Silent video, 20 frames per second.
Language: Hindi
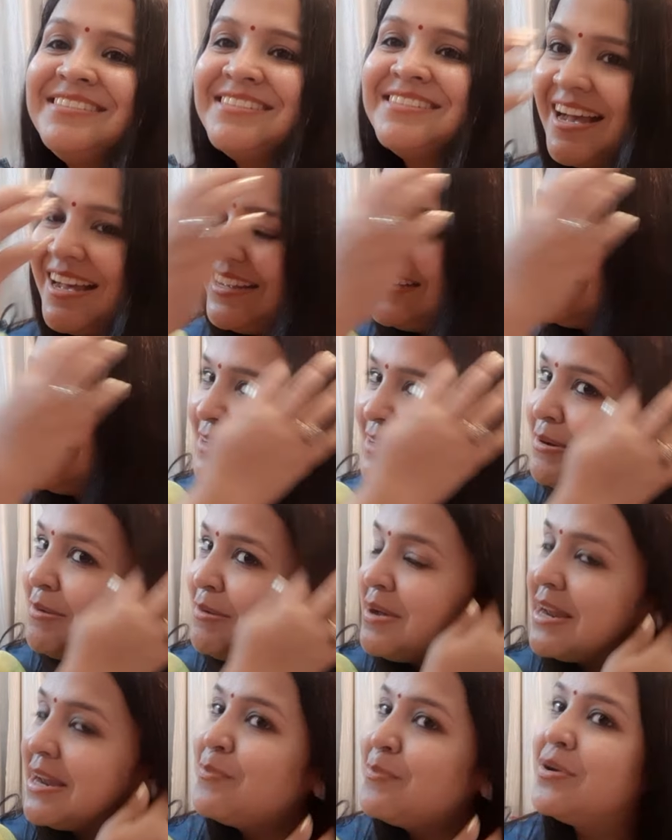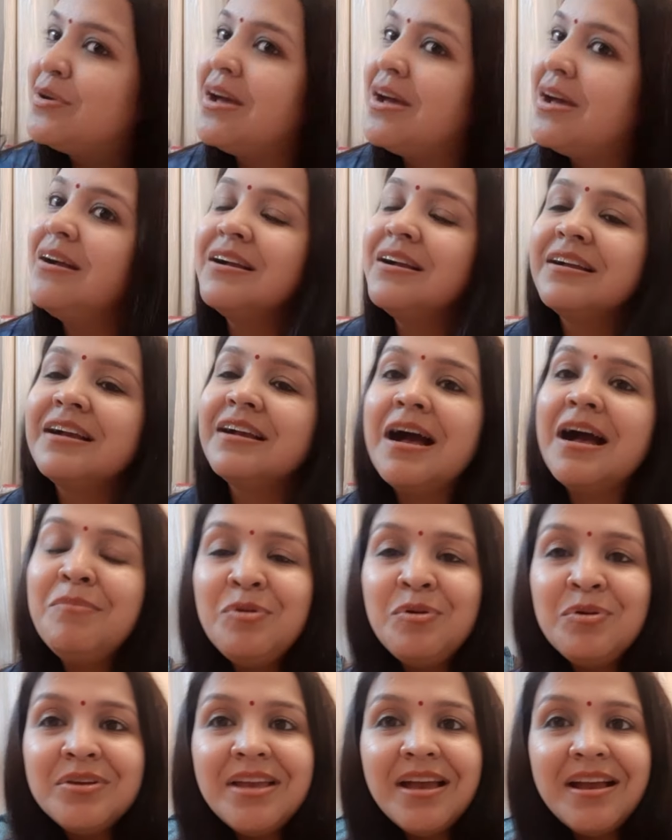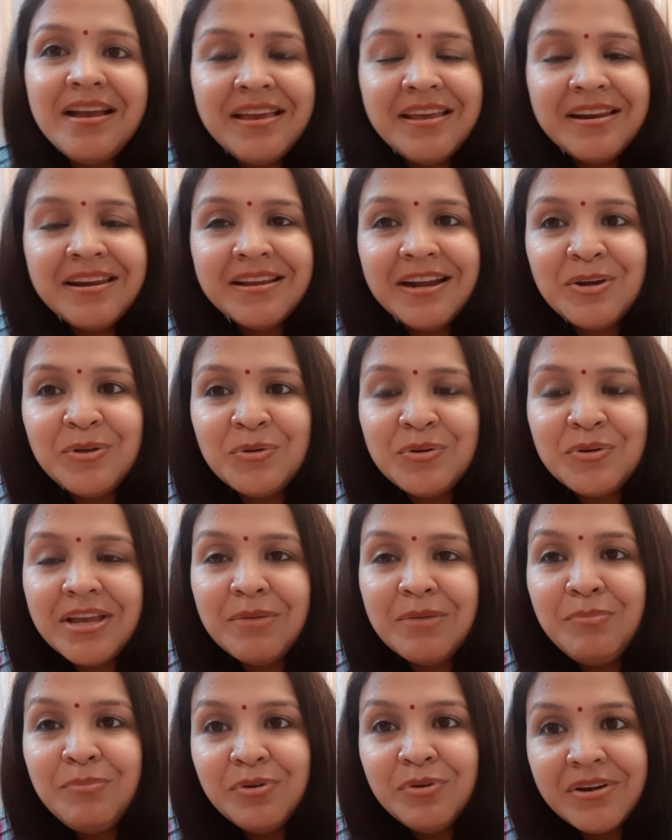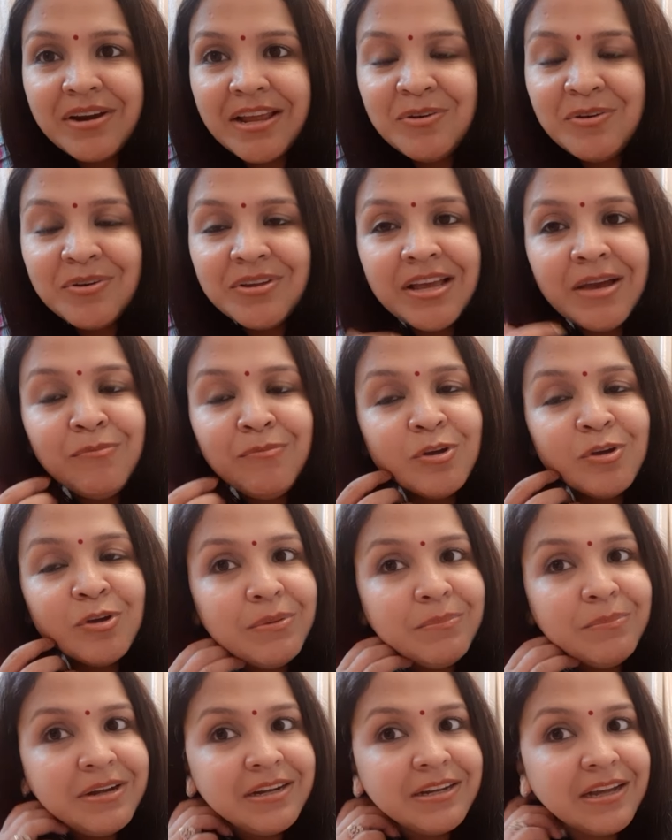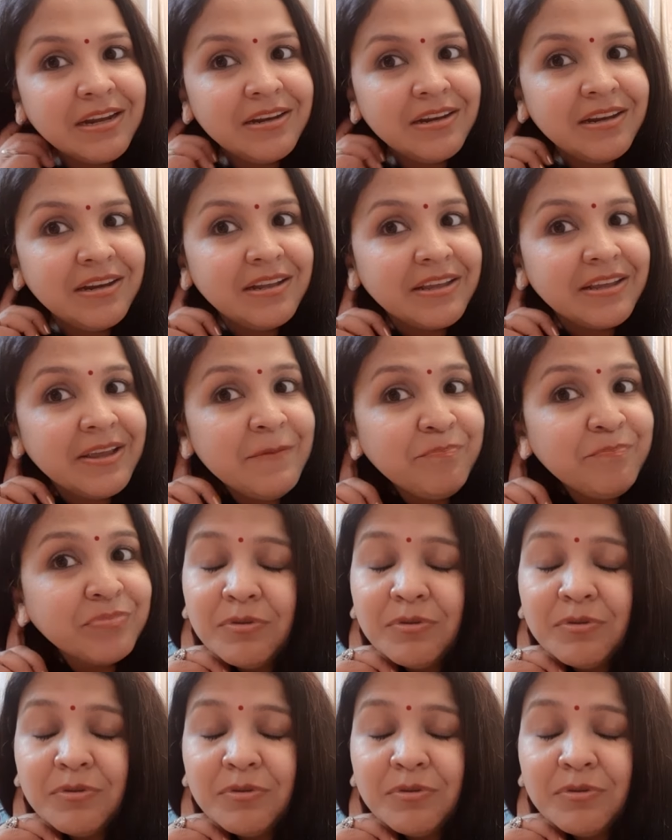जब हमारा पूरा काम हो गया हेयर कट हो गया ब्लो ड्राई हो गया हम लोग पेमेंट करने लगे